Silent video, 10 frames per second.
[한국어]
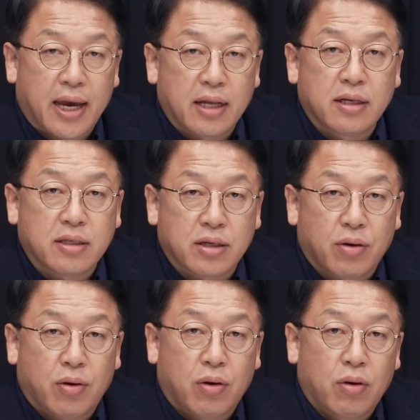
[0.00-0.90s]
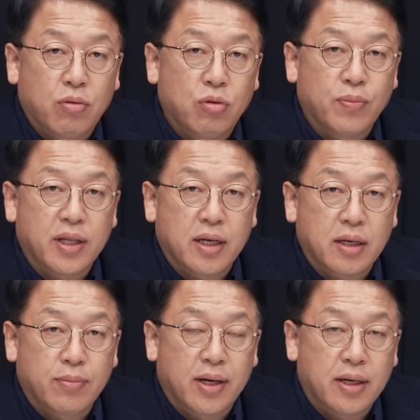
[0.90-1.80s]
에너지로 국민의
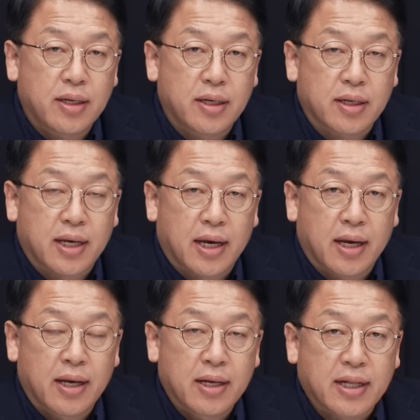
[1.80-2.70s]
힘을 이렇게